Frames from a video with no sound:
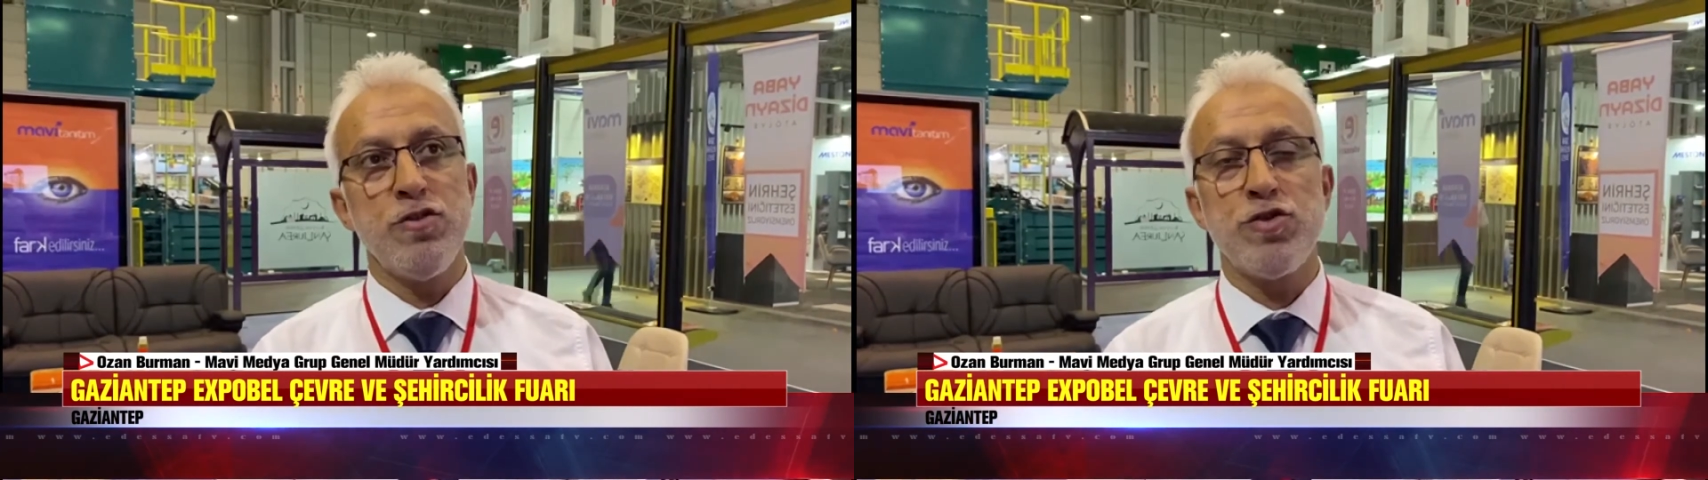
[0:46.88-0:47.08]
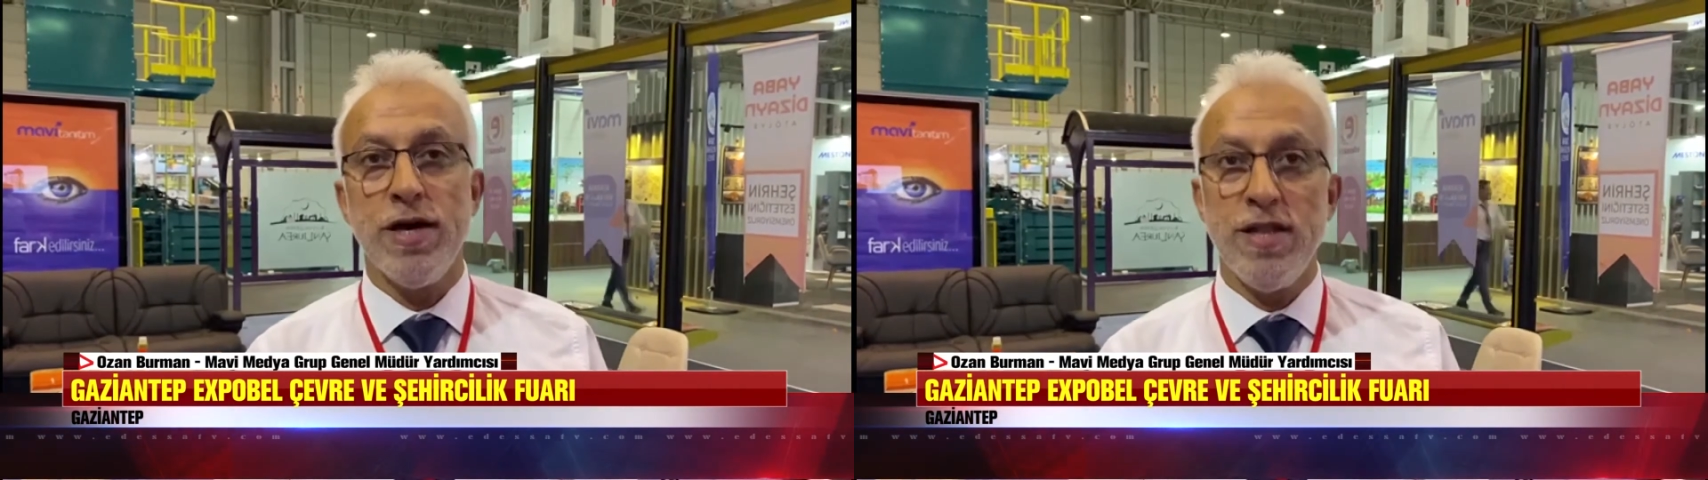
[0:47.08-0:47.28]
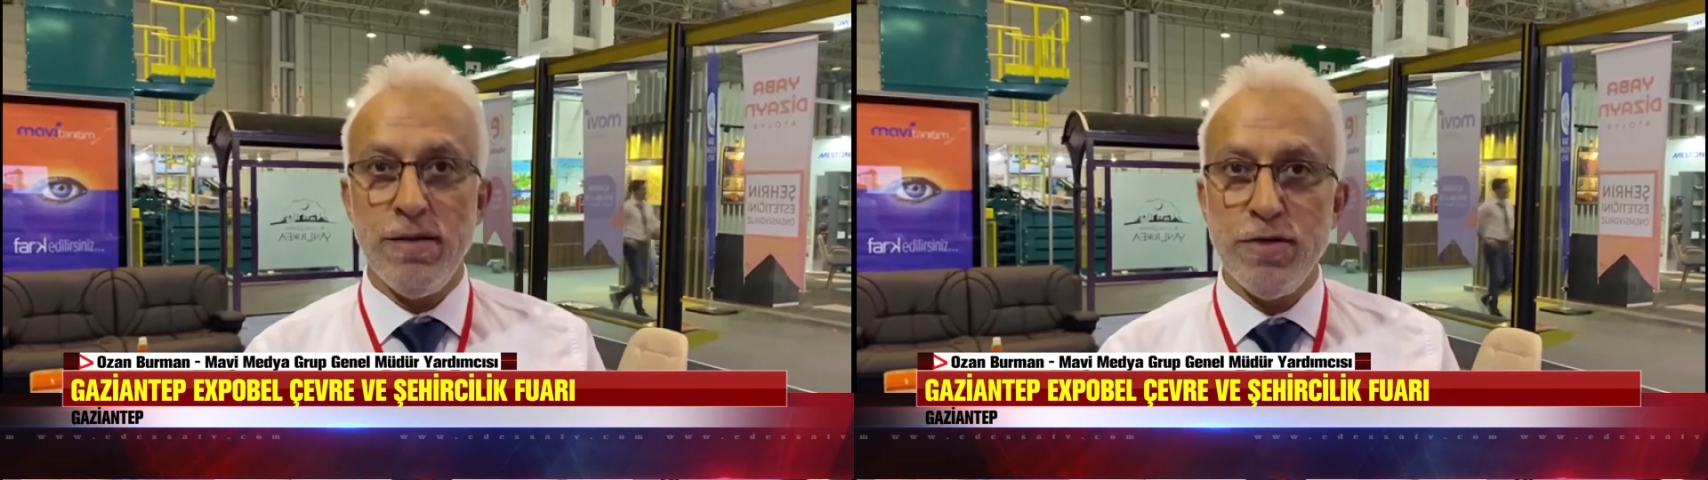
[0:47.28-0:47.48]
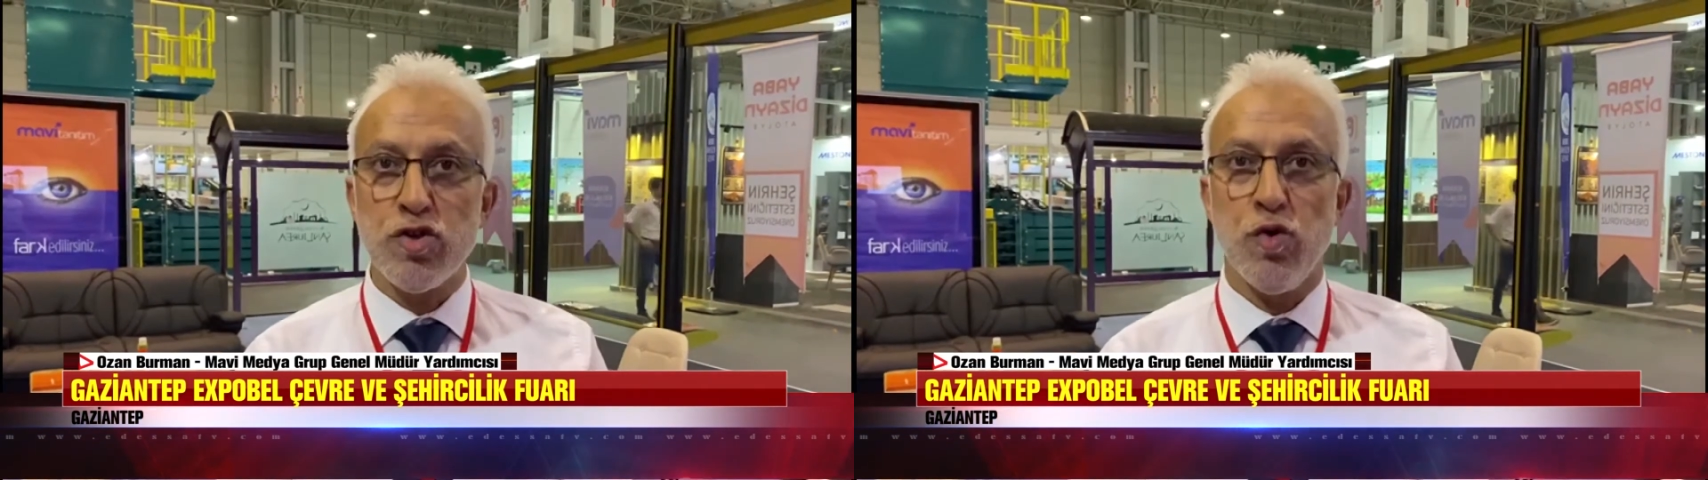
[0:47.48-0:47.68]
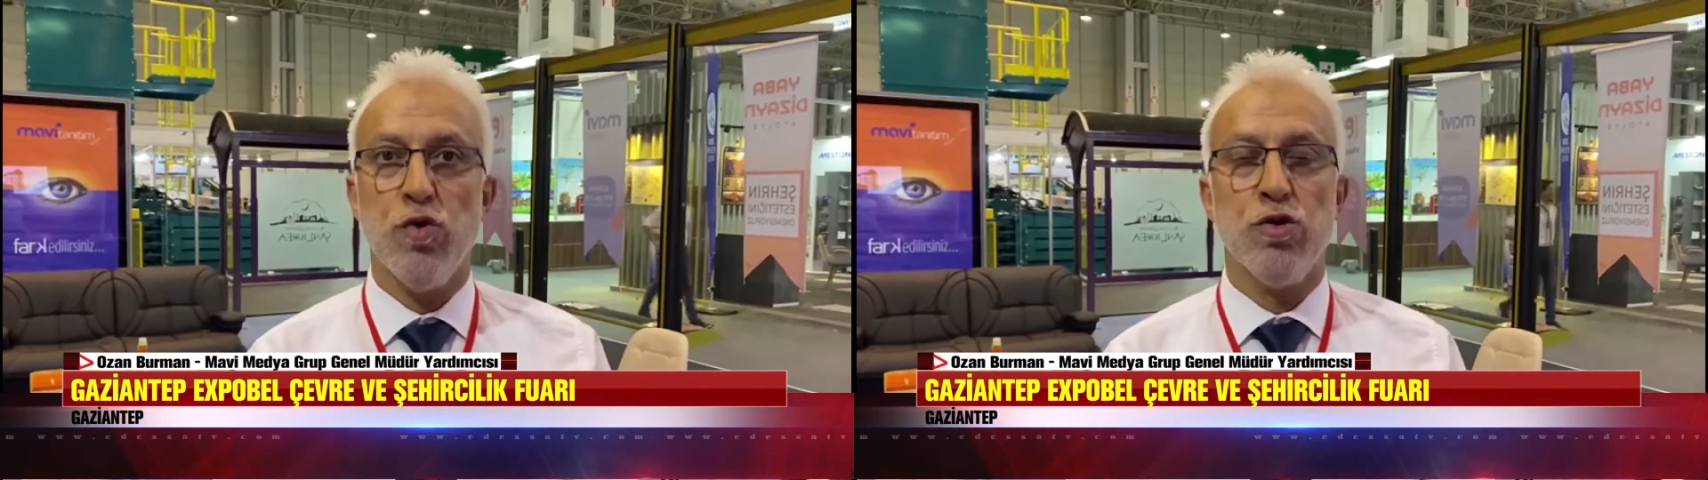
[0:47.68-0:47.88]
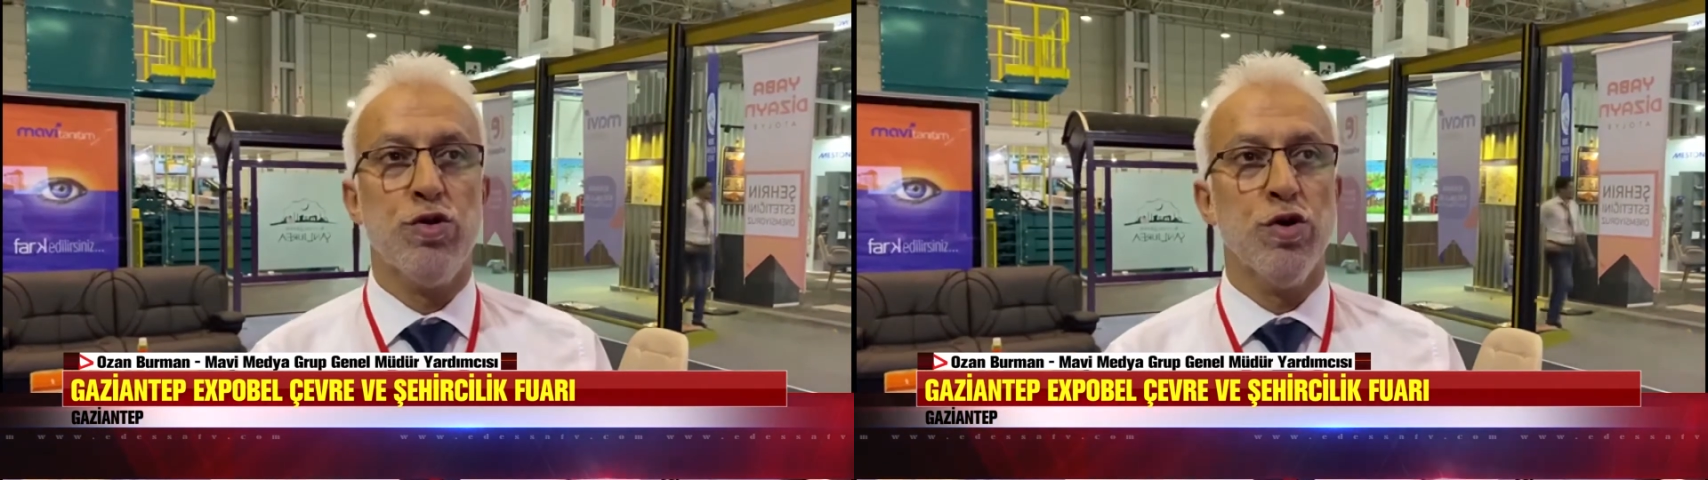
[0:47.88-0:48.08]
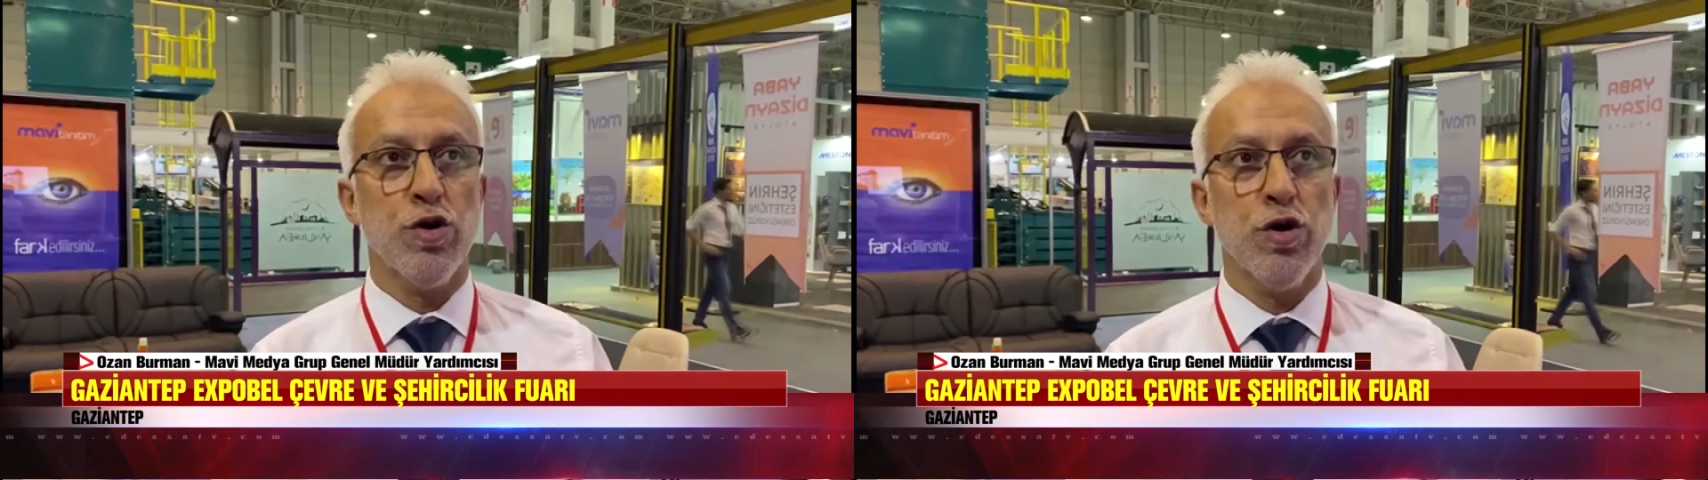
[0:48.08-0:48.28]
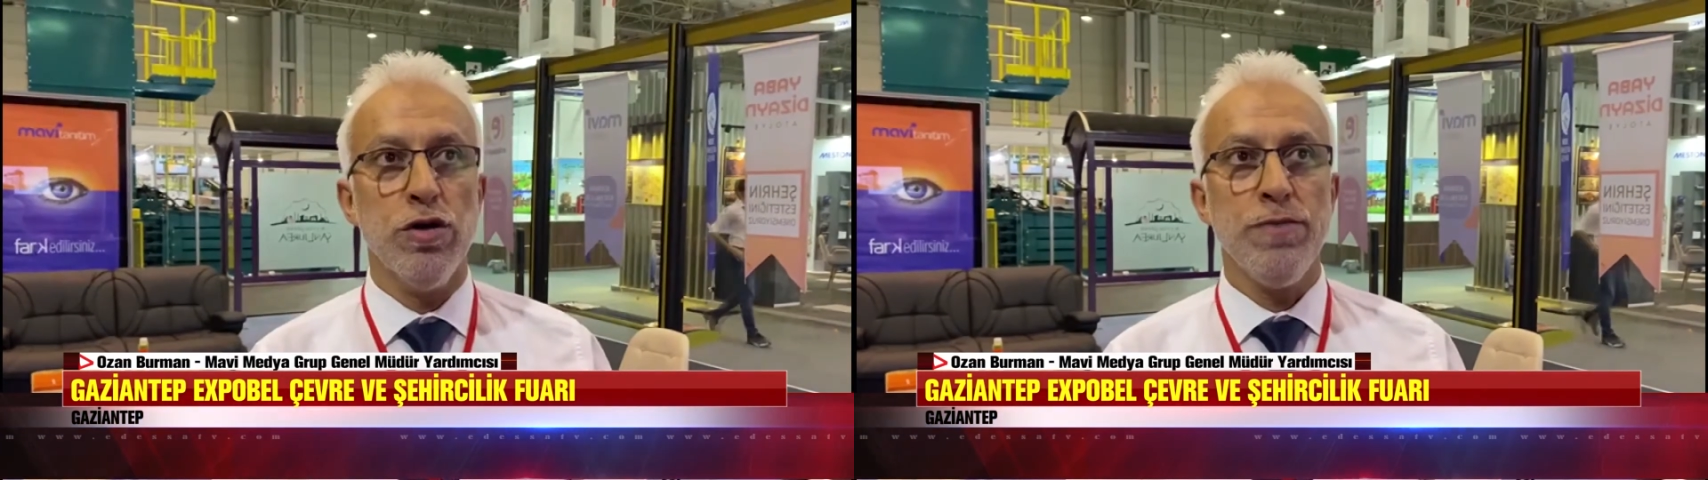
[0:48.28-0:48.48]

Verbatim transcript: düzenlemiş olduğu